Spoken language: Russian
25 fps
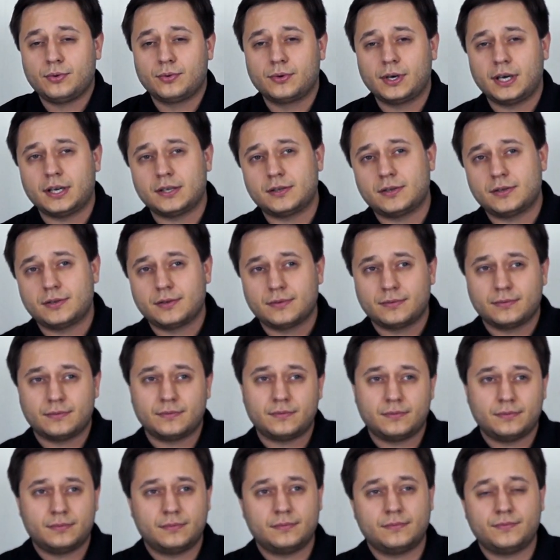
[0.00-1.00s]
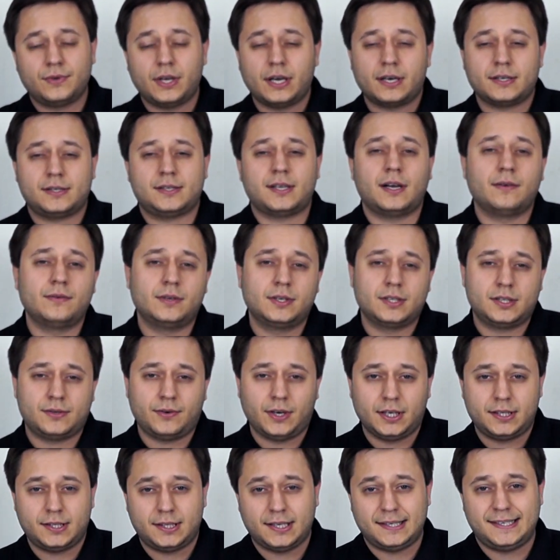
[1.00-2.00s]
У нас в Ярославле
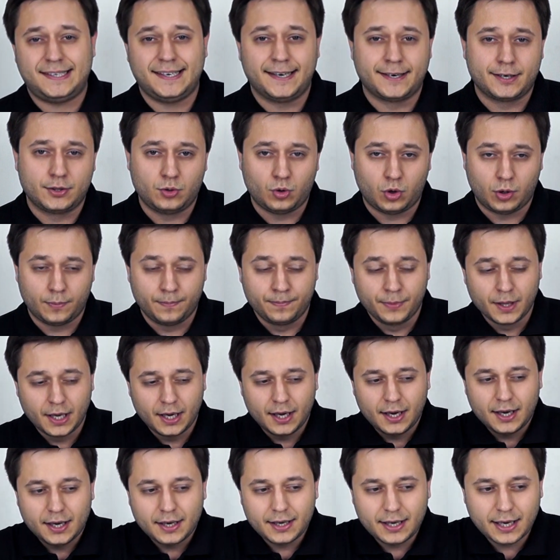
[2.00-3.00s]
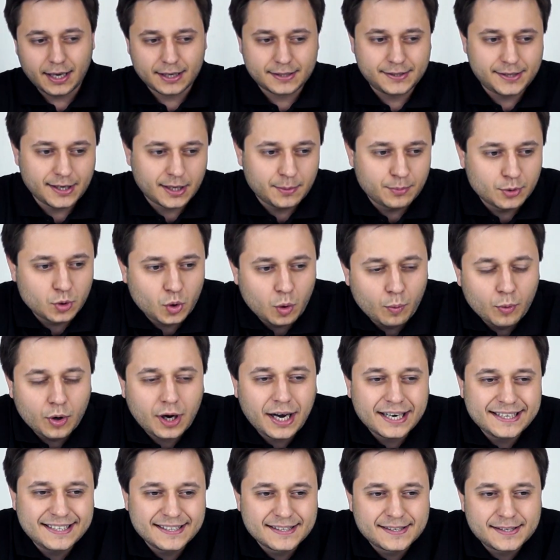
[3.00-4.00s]
называется это Серый дом. Я к Серому дому
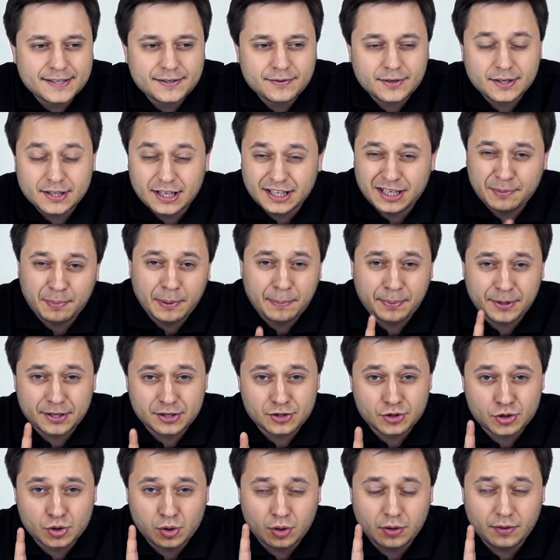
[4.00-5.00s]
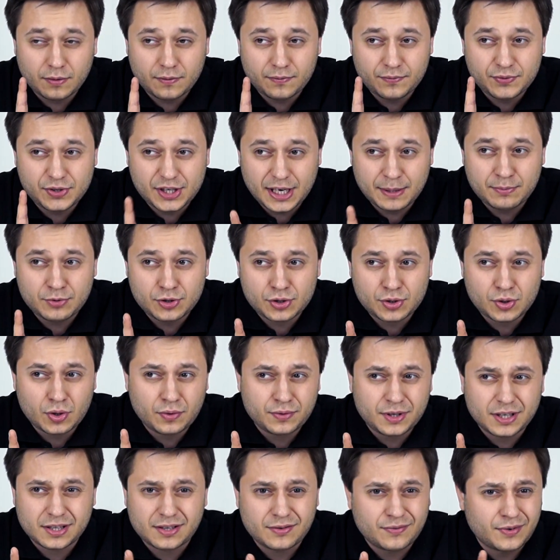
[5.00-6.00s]
к 11... К ДТП произошло в 7
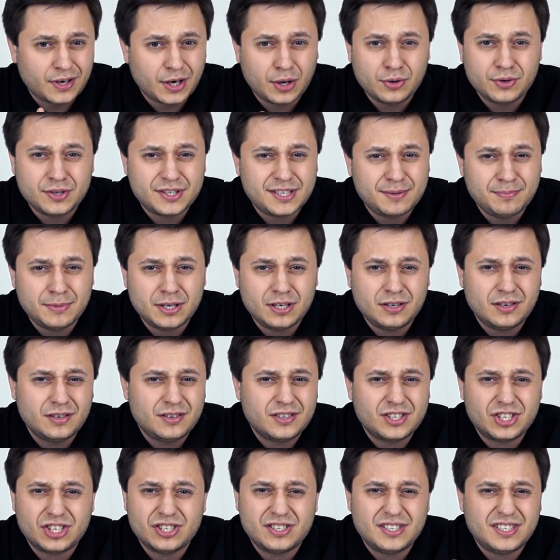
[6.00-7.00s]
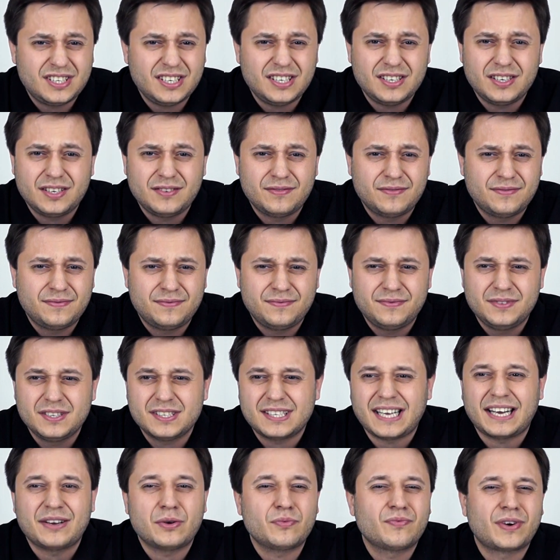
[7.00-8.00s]
часов, где-то в районе 7 или 6, или... Не
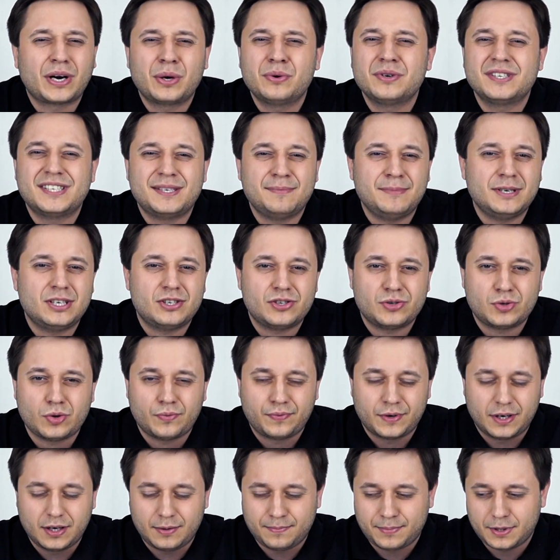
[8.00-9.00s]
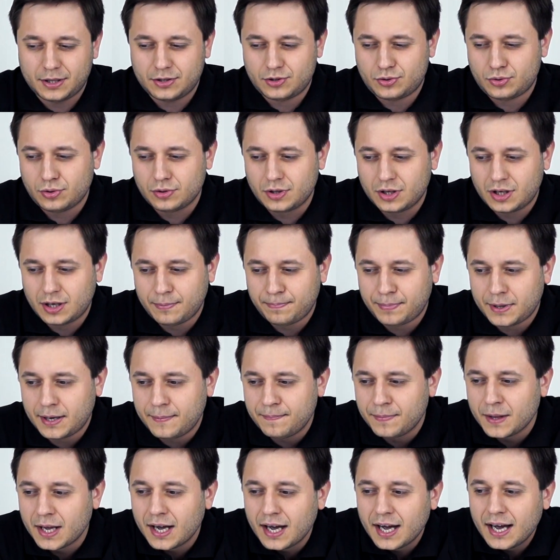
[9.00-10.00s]
знаю, в районе 7 часов, наверное, произошло ДТП.